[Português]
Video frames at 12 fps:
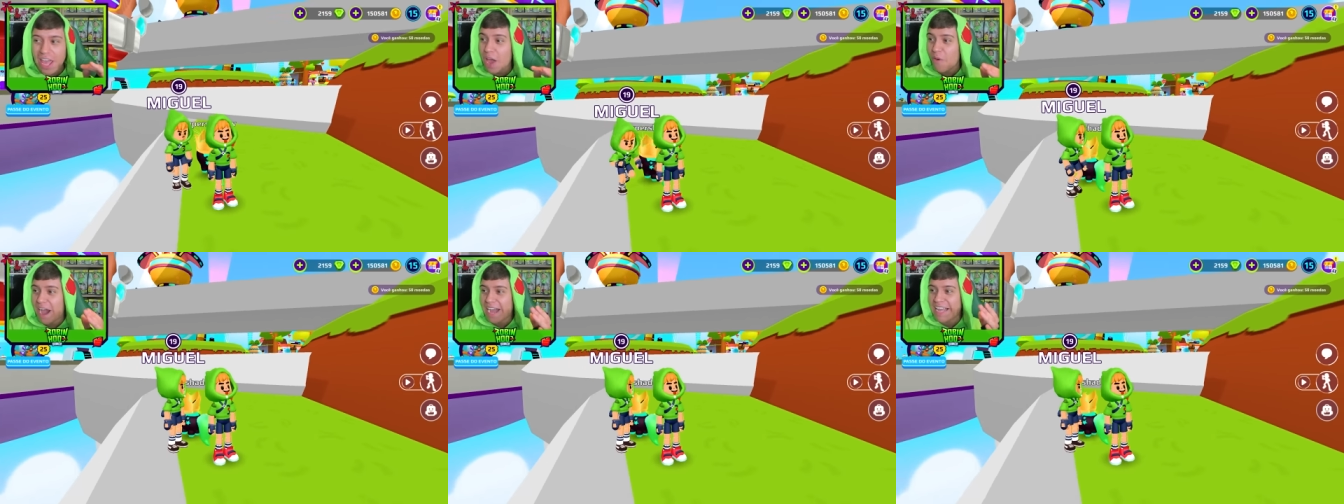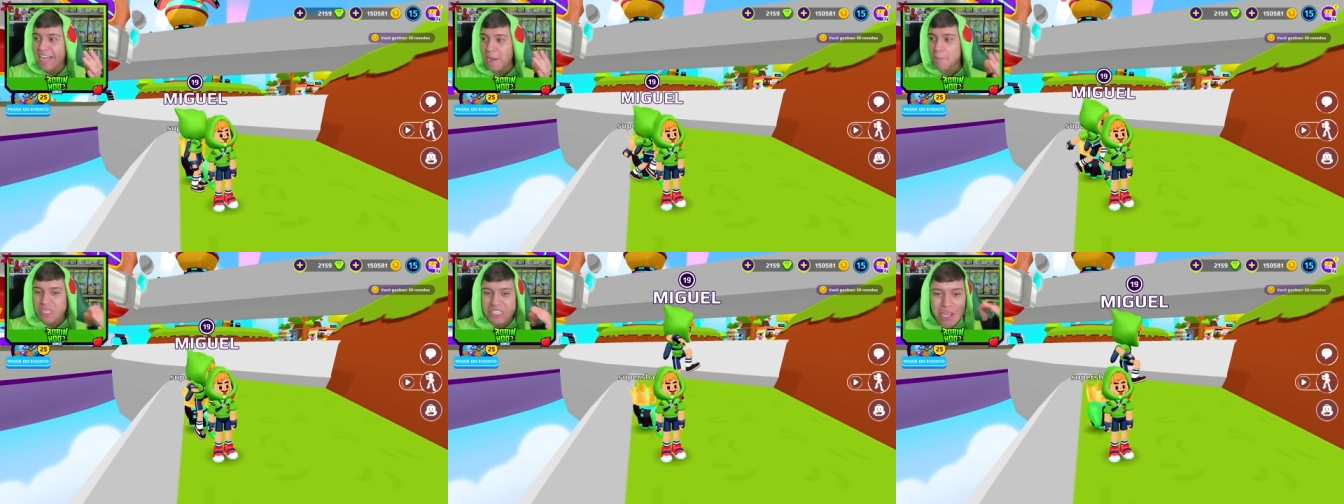Eu
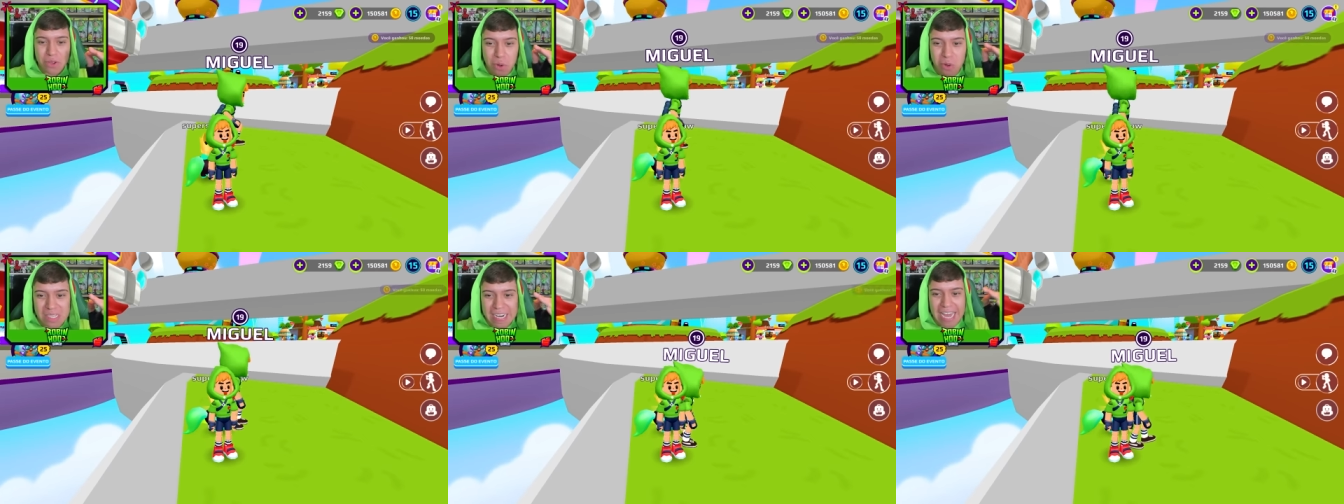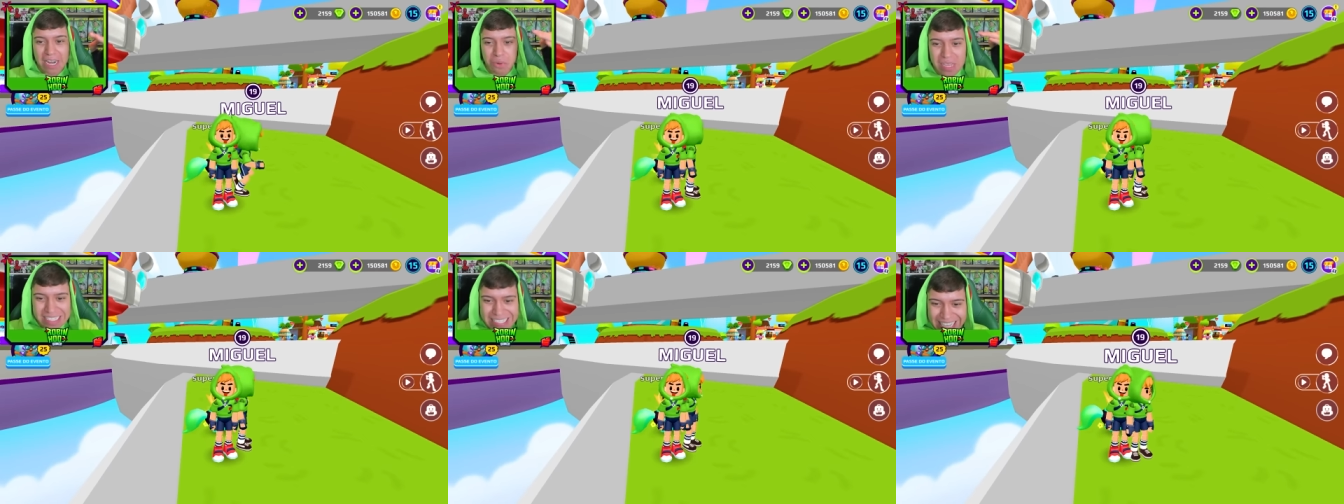acabo de encontrar
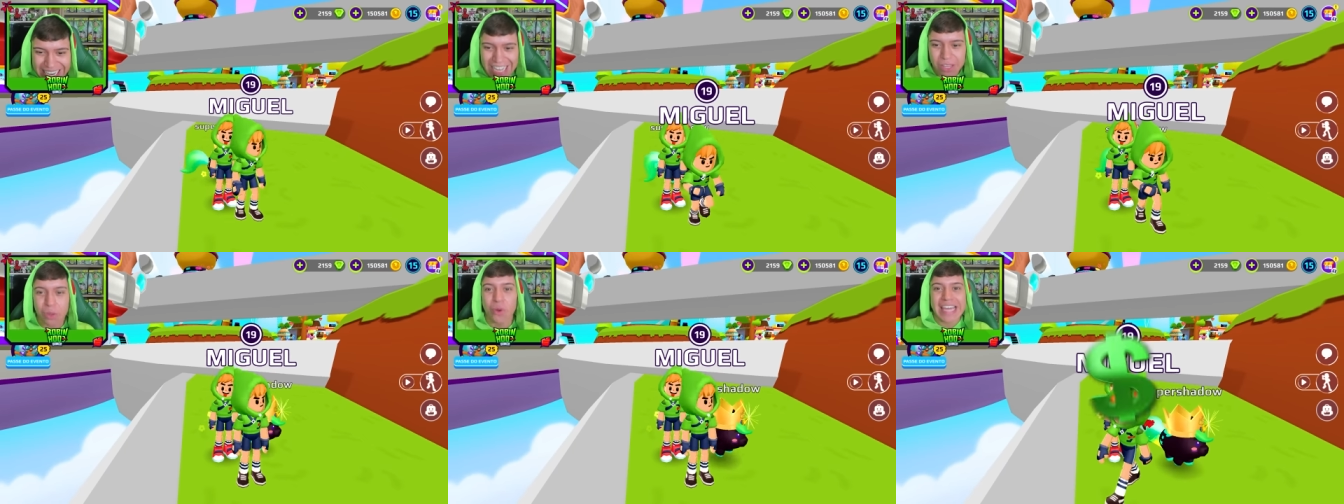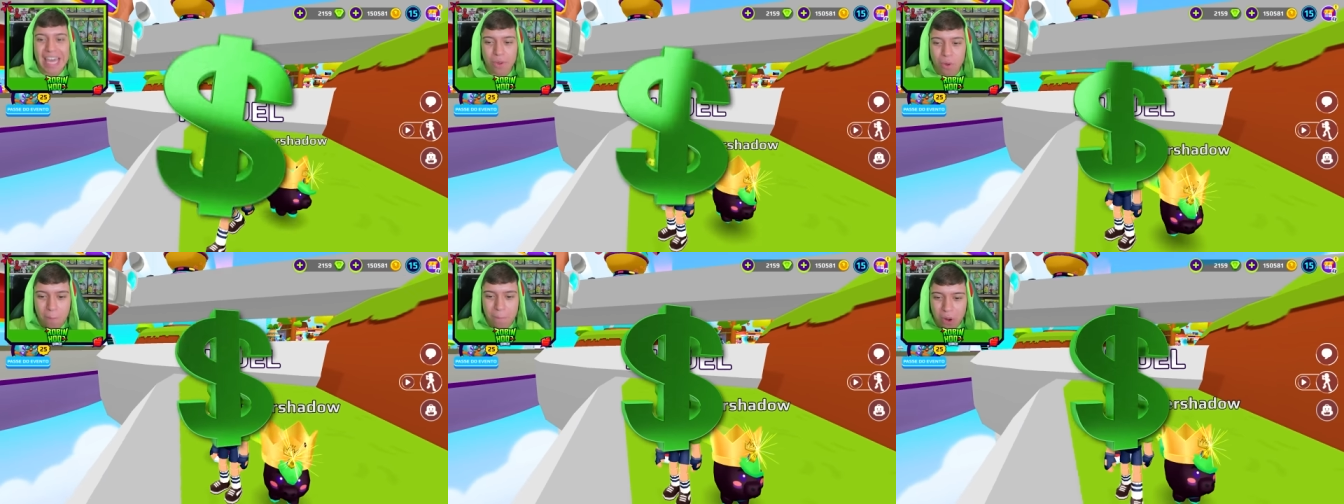um inscrito que
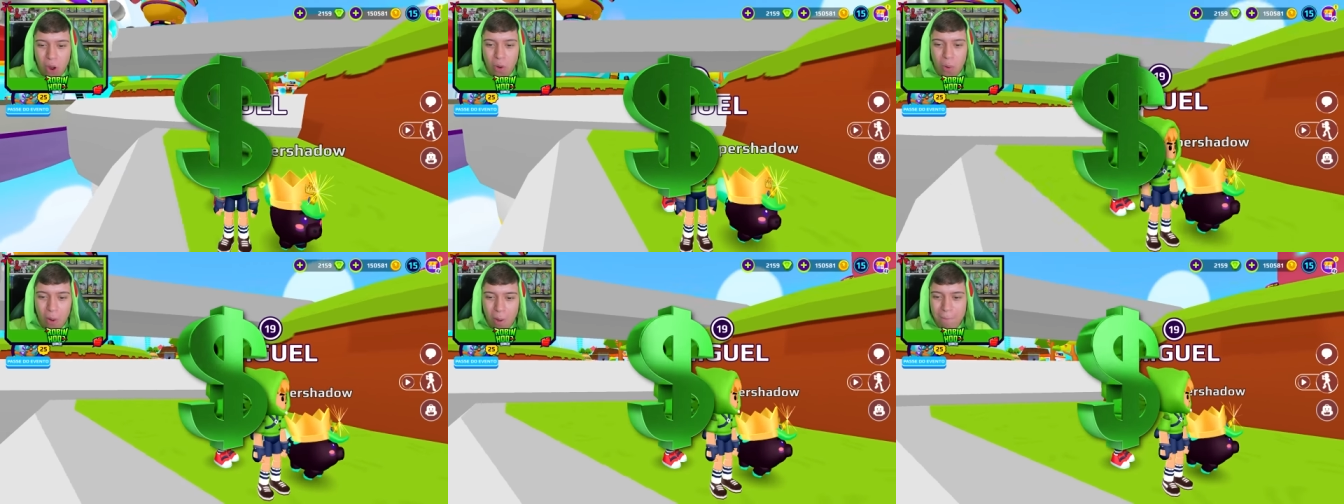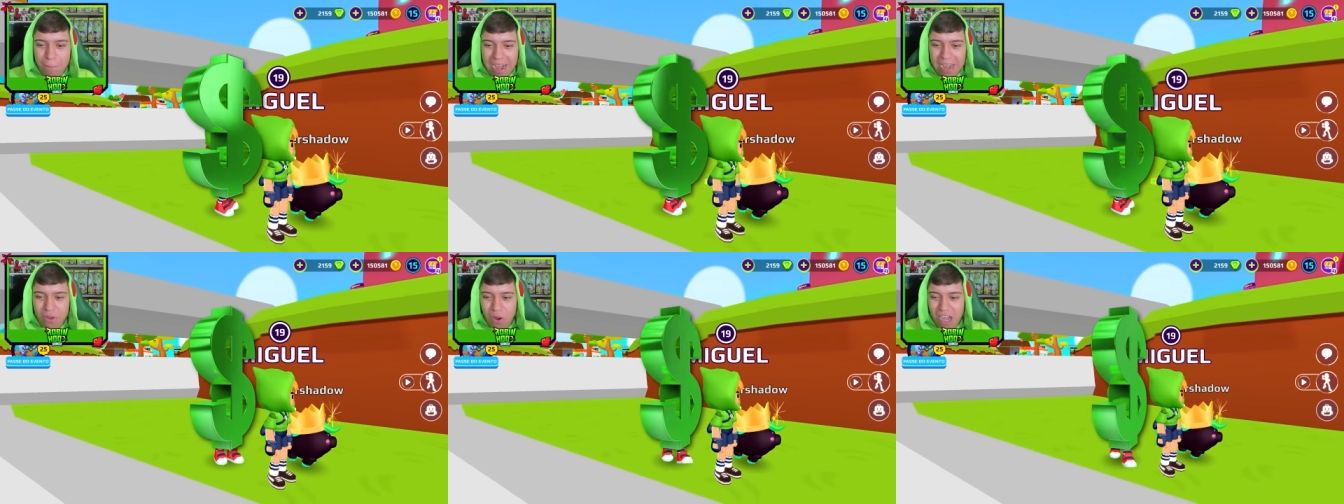comprou o
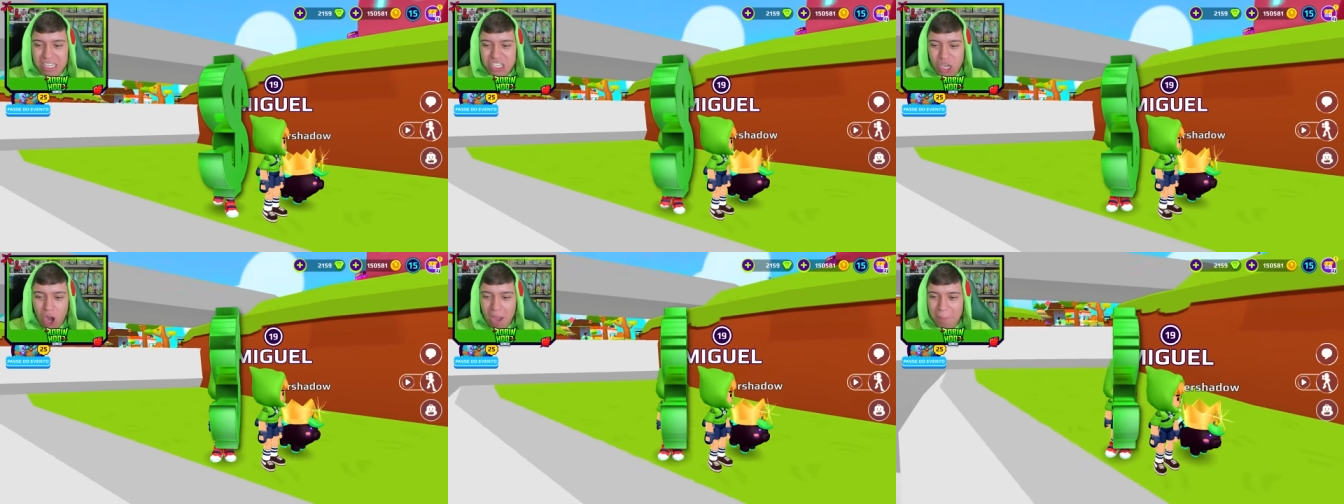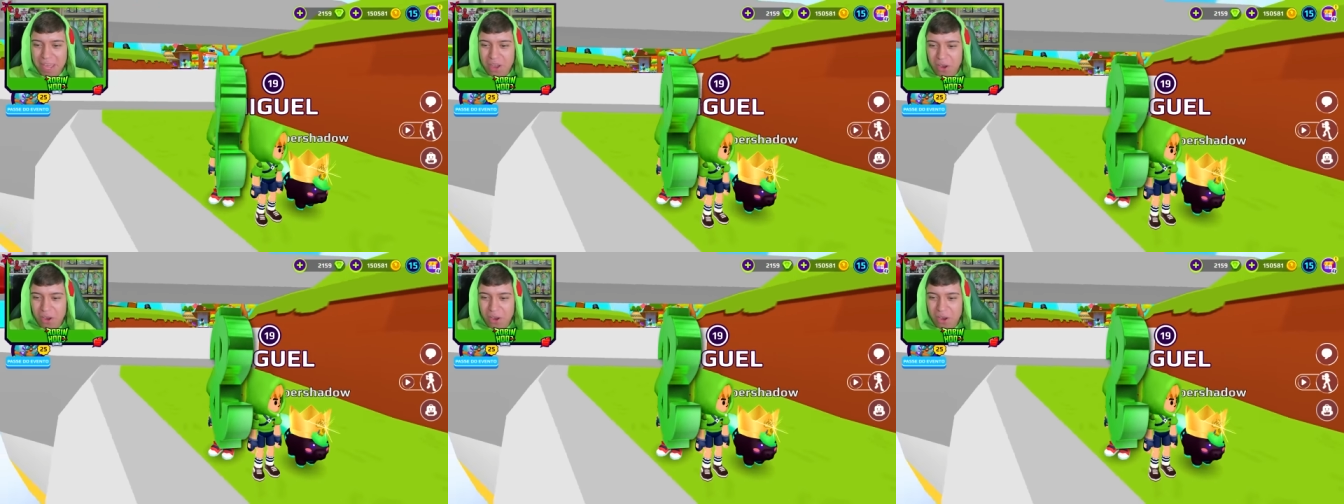pacote Robin